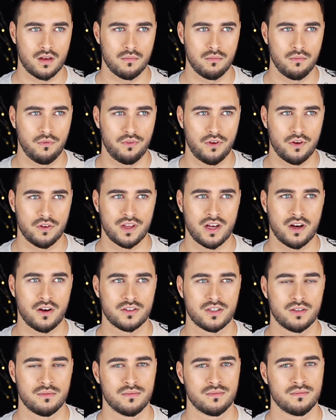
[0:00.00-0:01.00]
mówiona o
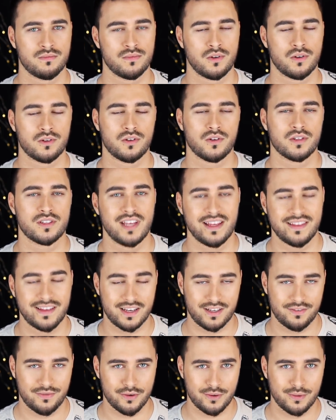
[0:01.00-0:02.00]
tym, o,
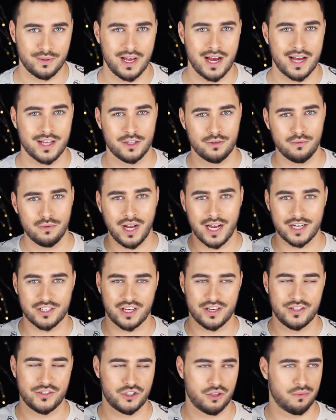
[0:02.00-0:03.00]
cenach i w ogóle, a druga
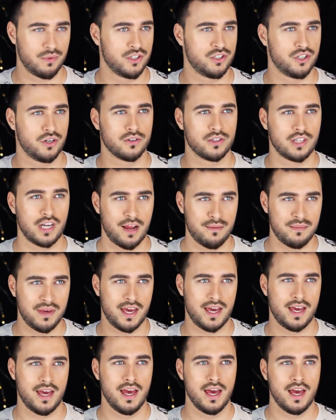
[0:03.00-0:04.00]
część to będzie o
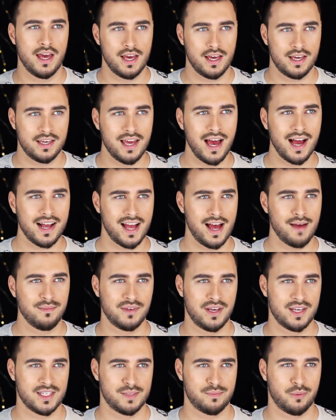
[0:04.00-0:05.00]
dramie, jaka
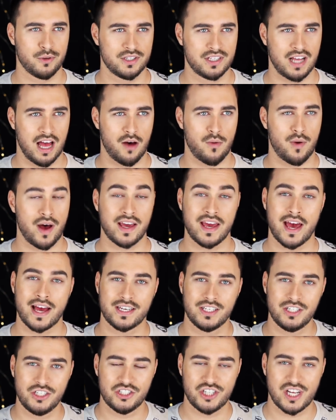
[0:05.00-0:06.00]
mnie spotkała
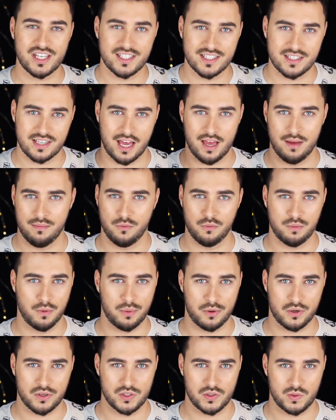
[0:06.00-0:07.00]
jakiś czas temu. Po
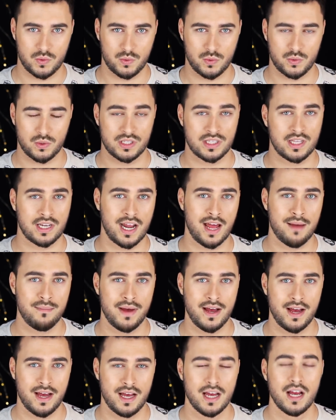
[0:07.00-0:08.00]
prostu
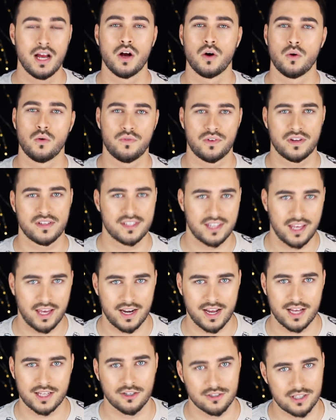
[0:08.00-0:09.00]
drama u
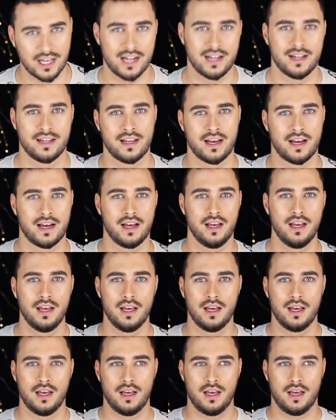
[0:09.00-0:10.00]
fryzjera totalna.
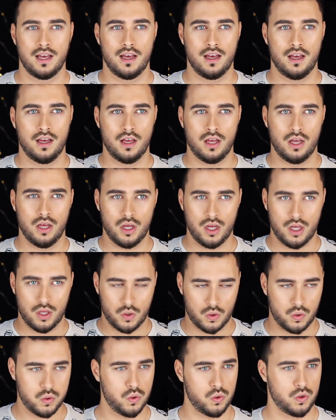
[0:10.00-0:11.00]

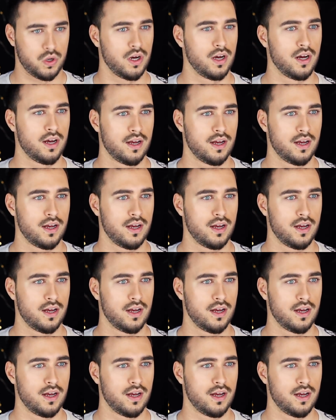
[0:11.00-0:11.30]
Uff.